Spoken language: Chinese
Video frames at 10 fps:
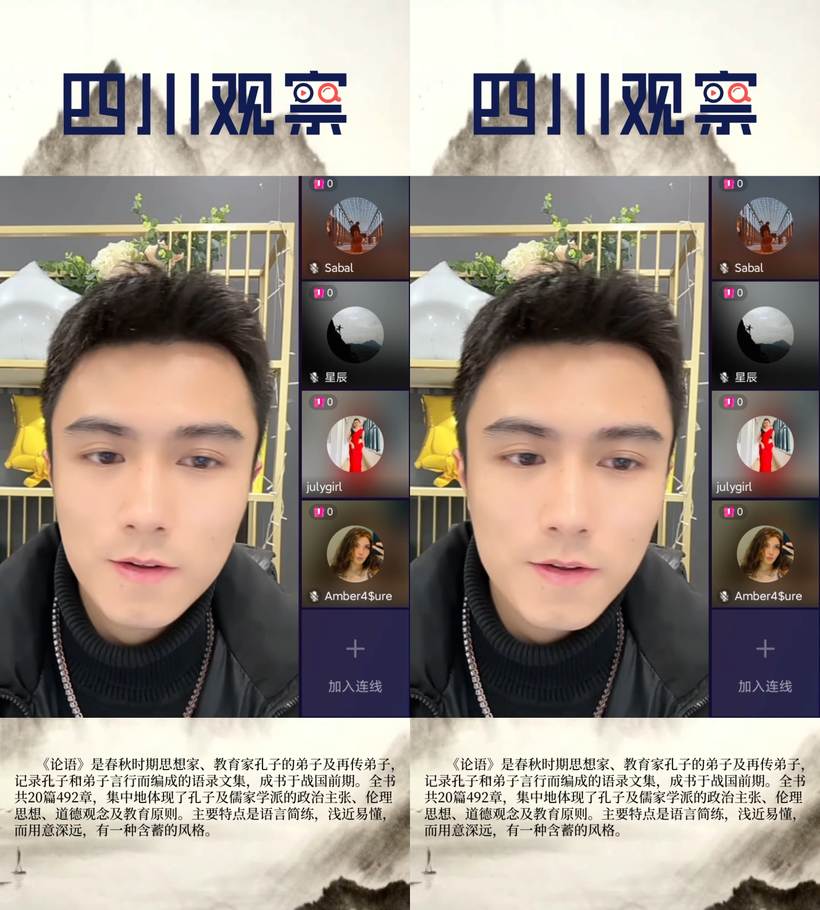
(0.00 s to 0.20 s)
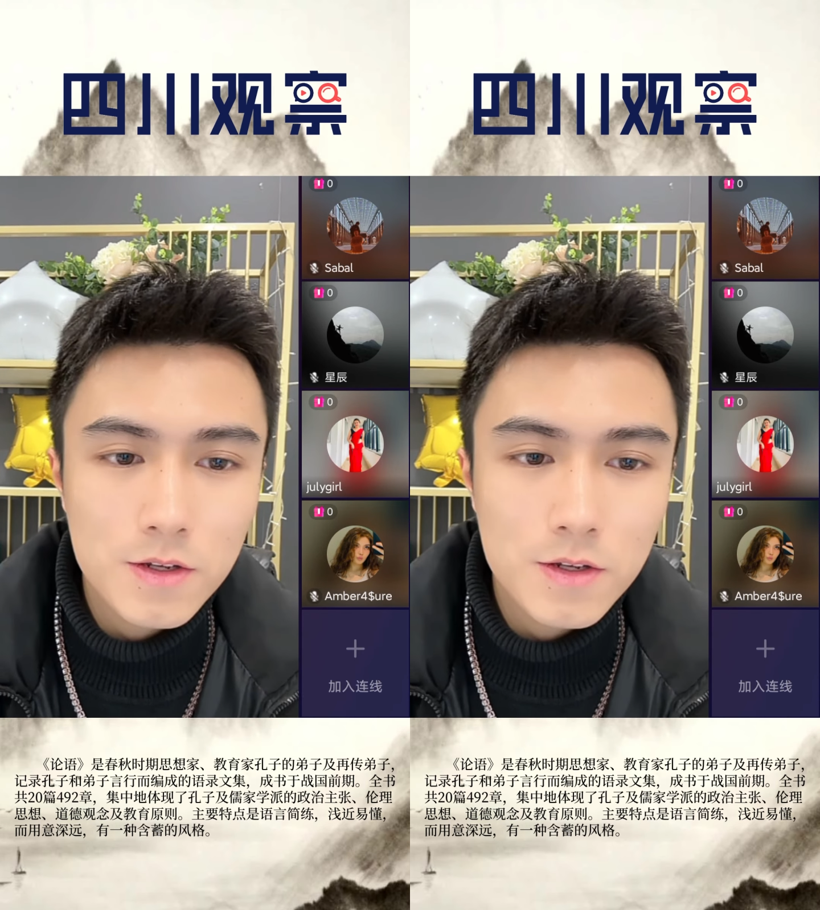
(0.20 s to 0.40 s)

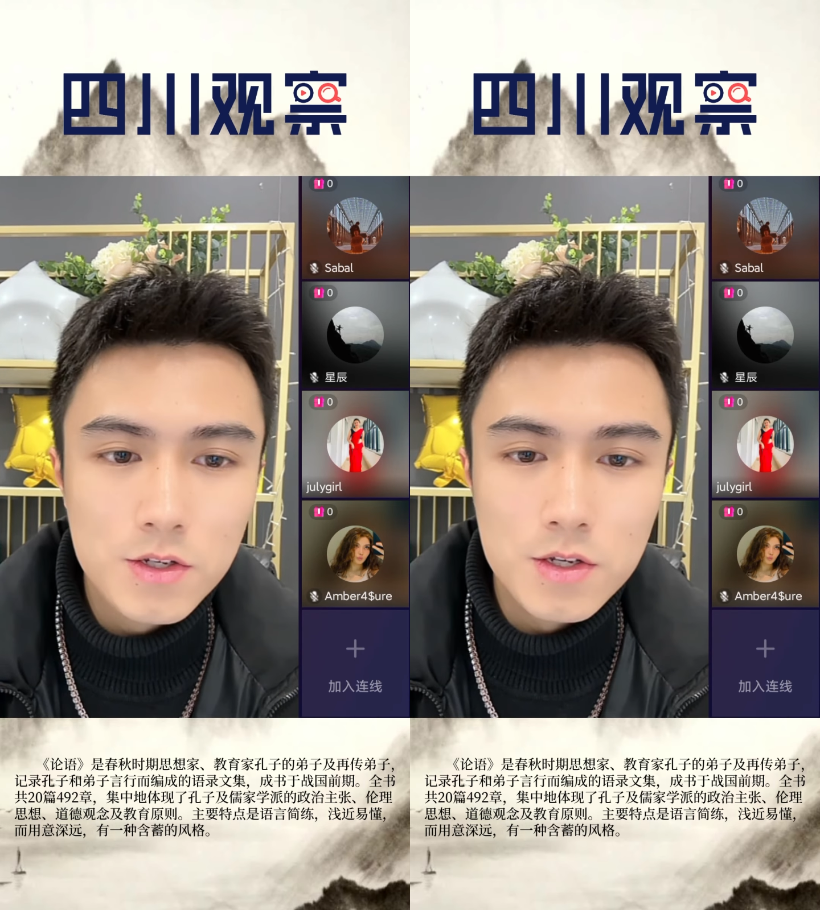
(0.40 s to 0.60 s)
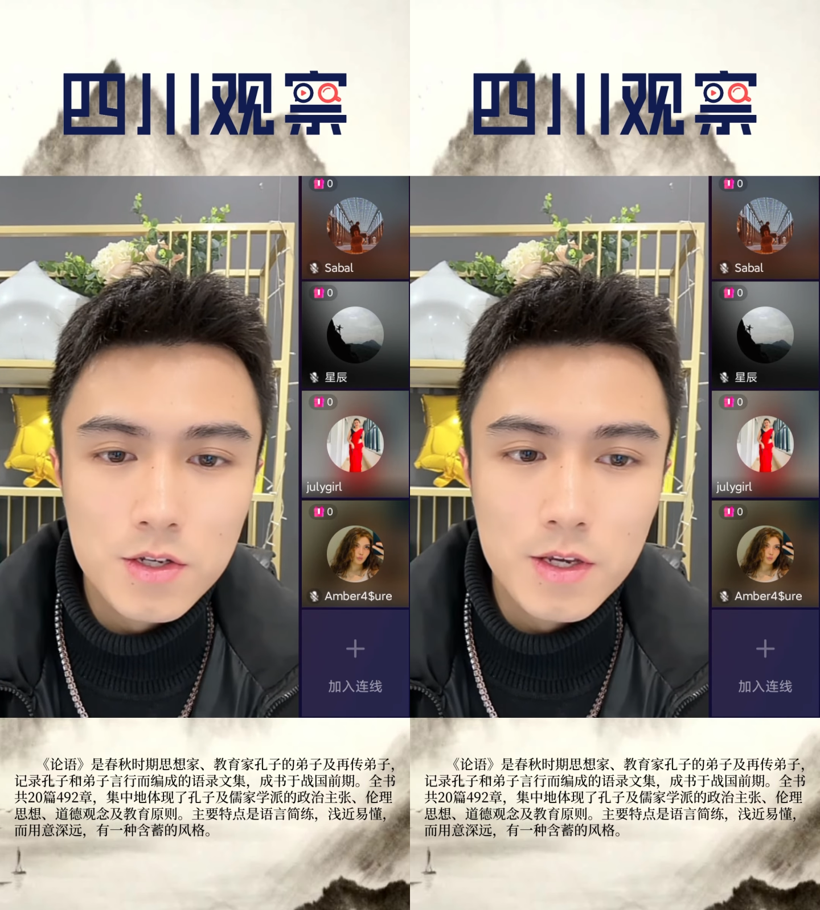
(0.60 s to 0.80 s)
谢
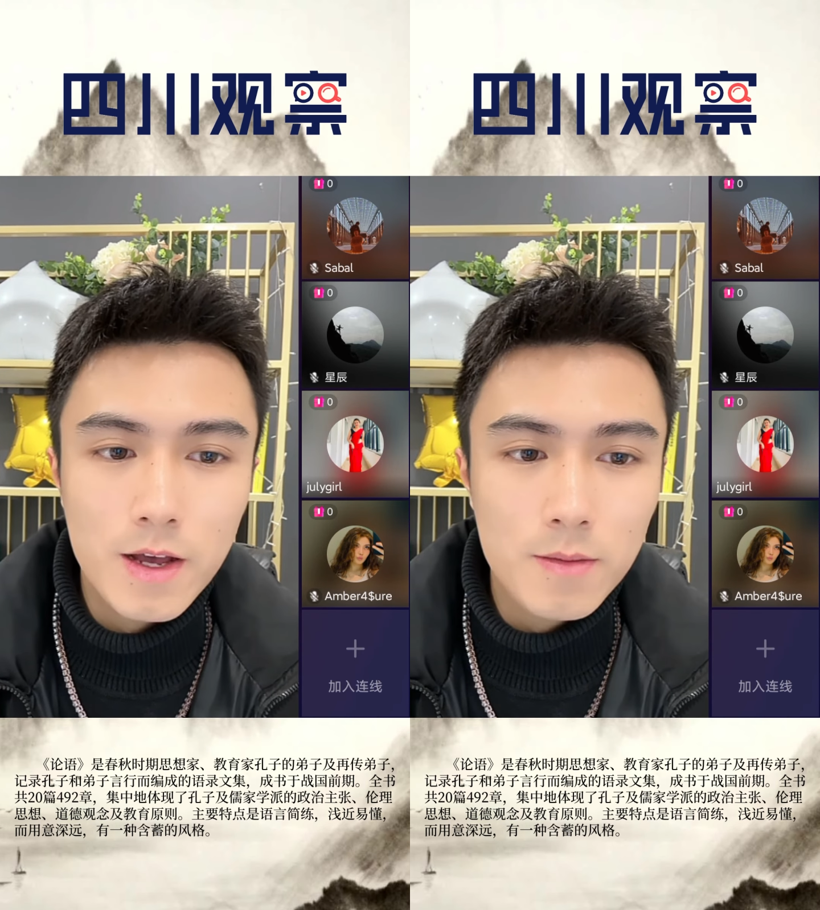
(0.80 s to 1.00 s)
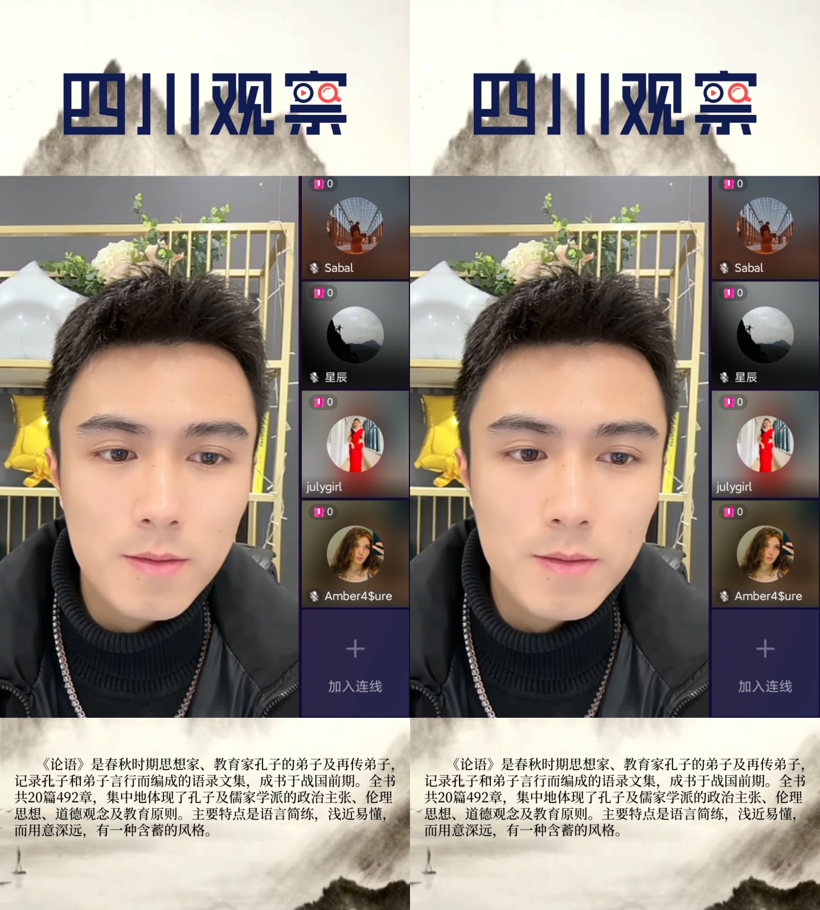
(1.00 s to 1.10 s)
谢 M，